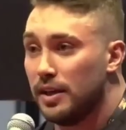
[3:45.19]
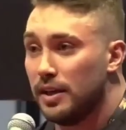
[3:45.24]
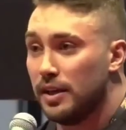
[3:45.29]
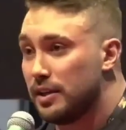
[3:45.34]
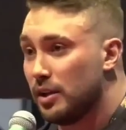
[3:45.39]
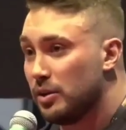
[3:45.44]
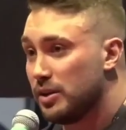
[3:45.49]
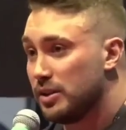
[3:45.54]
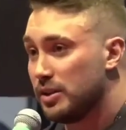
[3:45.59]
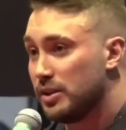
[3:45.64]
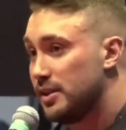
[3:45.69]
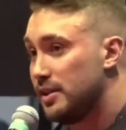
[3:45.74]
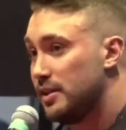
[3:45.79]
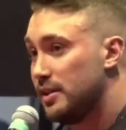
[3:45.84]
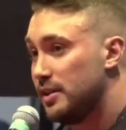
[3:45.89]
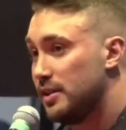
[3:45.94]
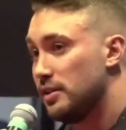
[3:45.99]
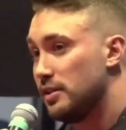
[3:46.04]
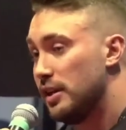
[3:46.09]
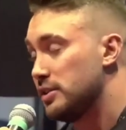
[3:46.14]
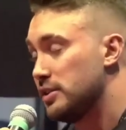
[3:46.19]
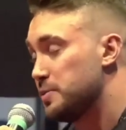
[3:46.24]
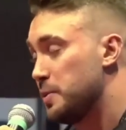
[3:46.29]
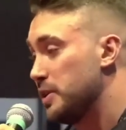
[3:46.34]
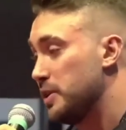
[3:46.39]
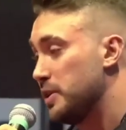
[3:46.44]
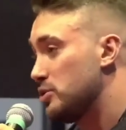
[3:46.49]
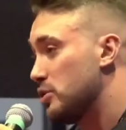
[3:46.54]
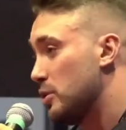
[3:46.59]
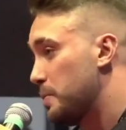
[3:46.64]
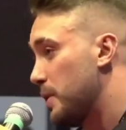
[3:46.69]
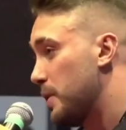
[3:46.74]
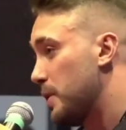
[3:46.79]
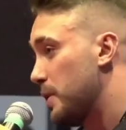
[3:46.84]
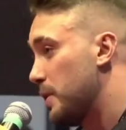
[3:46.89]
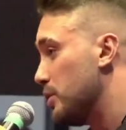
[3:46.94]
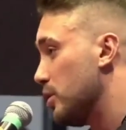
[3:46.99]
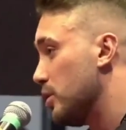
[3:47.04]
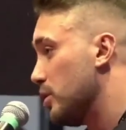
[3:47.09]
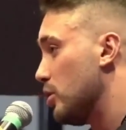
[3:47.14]
Então, assim, respondendo sua
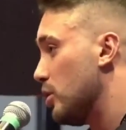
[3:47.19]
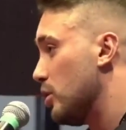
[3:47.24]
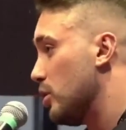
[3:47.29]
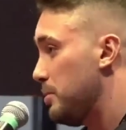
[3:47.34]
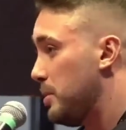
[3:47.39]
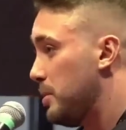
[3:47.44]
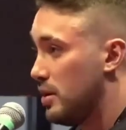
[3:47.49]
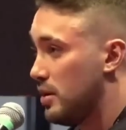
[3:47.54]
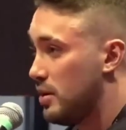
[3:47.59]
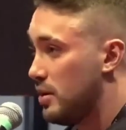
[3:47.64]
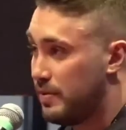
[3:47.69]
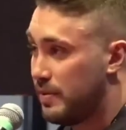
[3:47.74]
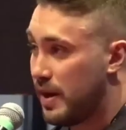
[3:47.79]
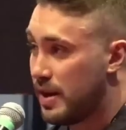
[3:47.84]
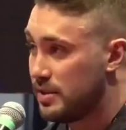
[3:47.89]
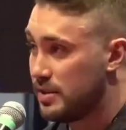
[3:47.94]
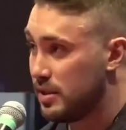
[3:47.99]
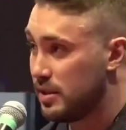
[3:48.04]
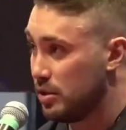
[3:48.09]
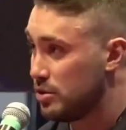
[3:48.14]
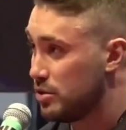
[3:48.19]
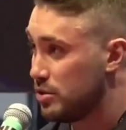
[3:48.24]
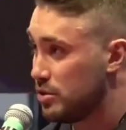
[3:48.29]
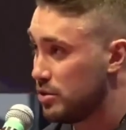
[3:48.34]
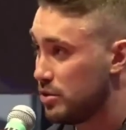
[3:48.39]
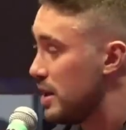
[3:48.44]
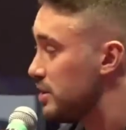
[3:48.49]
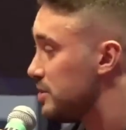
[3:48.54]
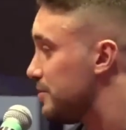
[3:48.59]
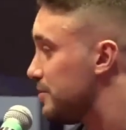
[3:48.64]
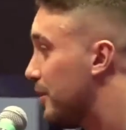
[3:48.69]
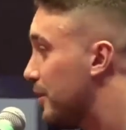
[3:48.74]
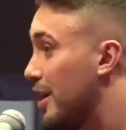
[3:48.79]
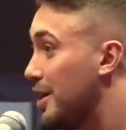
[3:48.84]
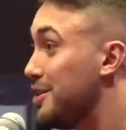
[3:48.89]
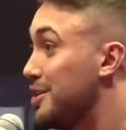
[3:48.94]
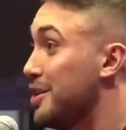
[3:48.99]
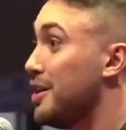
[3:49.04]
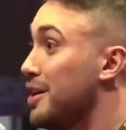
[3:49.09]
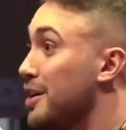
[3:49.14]
pergunta, eu estou na minha fase que eu estou mais
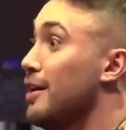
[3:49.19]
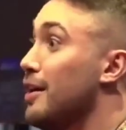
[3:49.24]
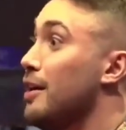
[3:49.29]
forte.